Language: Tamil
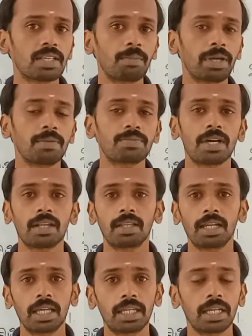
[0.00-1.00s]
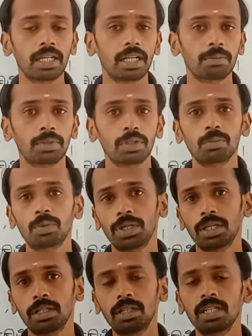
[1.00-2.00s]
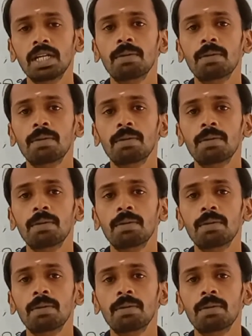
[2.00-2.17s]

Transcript: சமயம் சார்ந்த இலக்கியங்கள் என்பதும் முடியுது